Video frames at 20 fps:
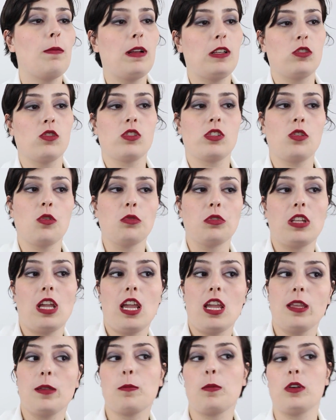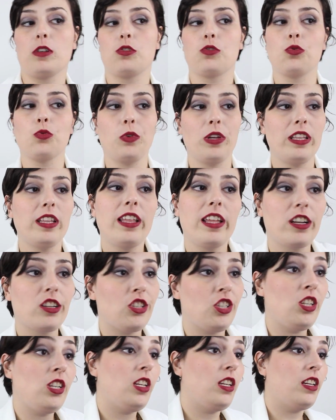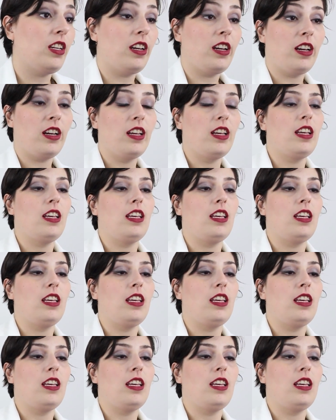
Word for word: mas o seu tempo, a sua energia,